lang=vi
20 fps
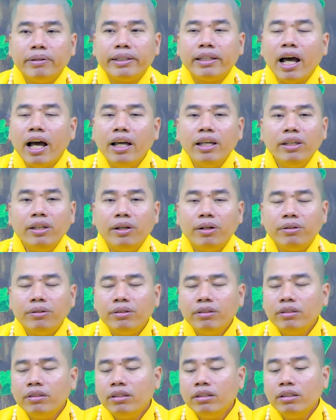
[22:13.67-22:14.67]
Vì thế vô
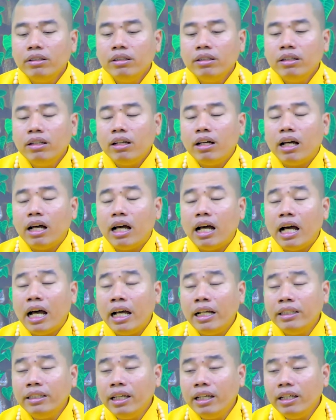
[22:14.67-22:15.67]

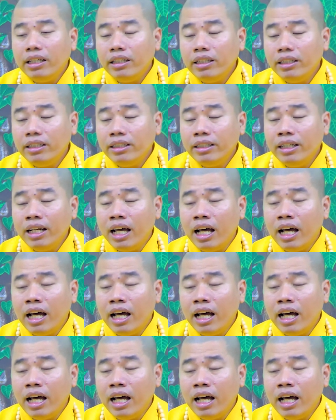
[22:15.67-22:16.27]
A Di